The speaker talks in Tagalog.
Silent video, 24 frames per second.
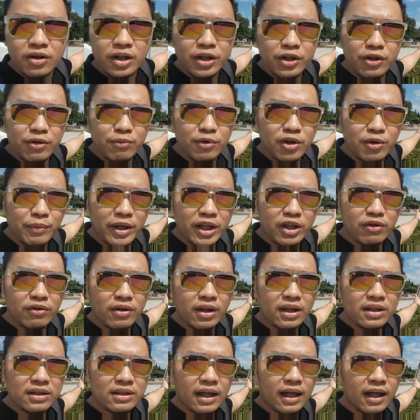ayun yung monumento ni
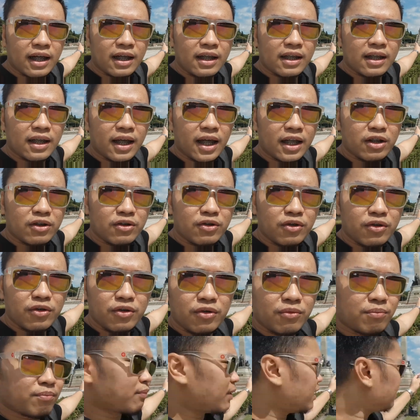Rizal at yun,
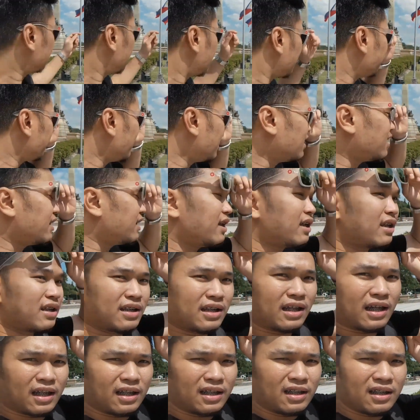may isang building
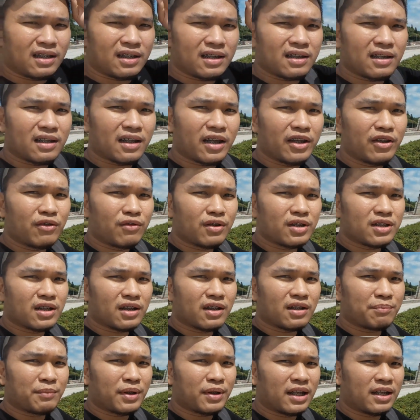dyan ay yung
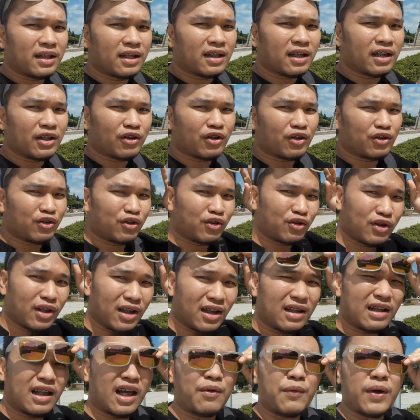isang building na yon yung
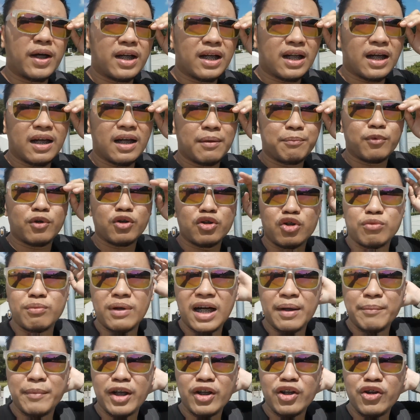tinatawag na photo
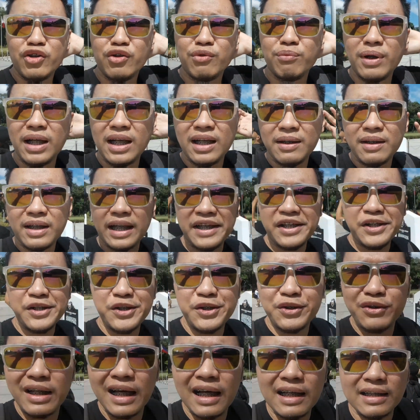bomber yun yung
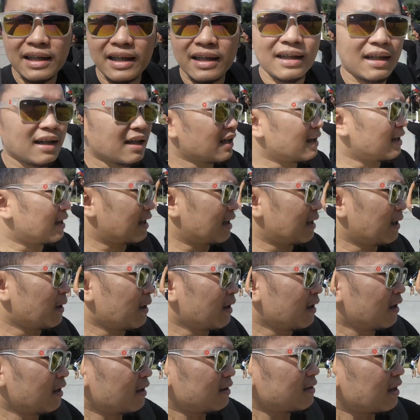na-issue dati na
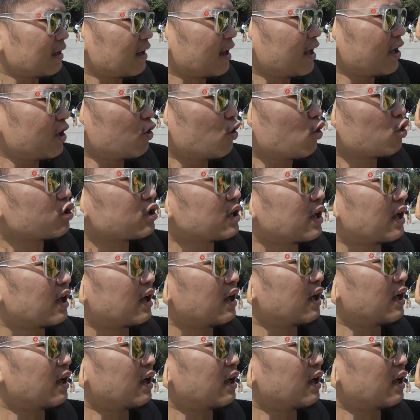tinayo sa